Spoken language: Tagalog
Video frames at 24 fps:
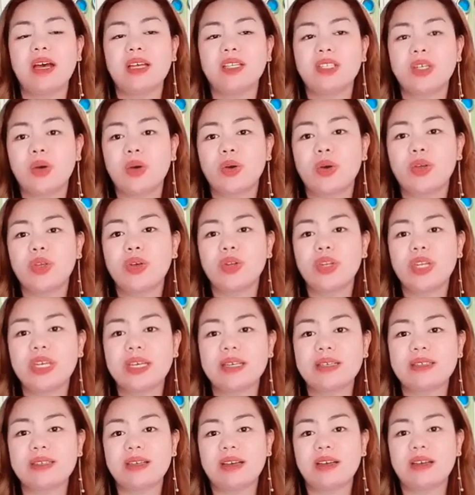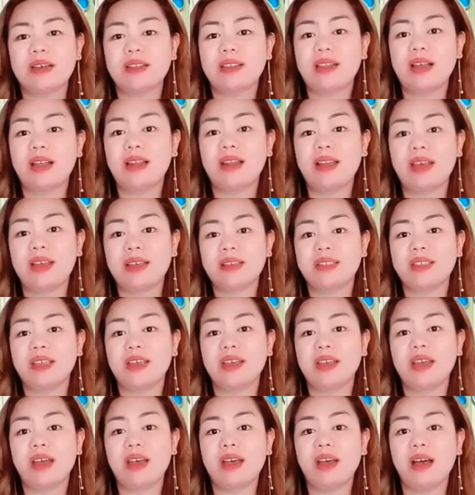so yun is uh, the less
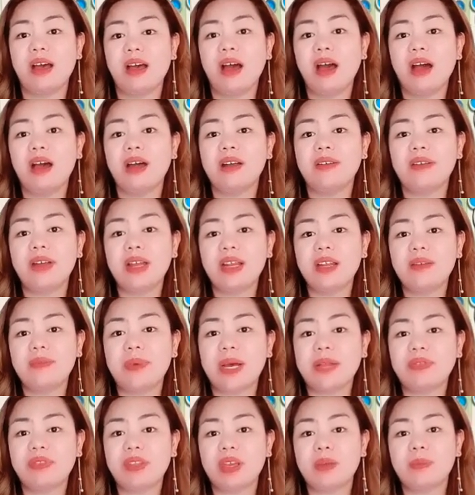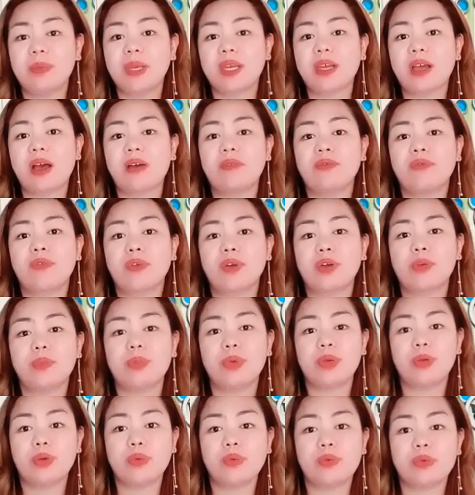relevant they become for
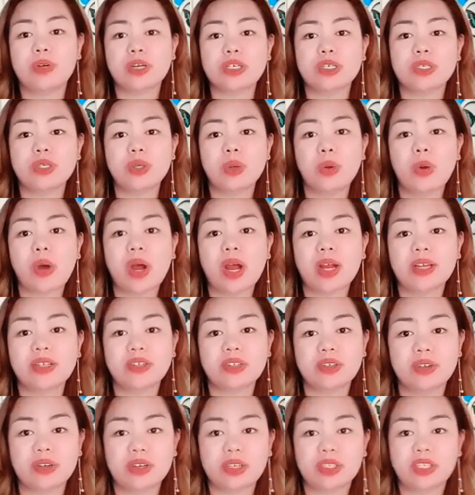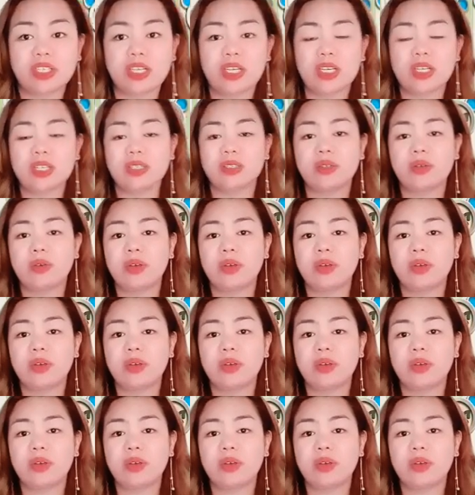viewers who are searching.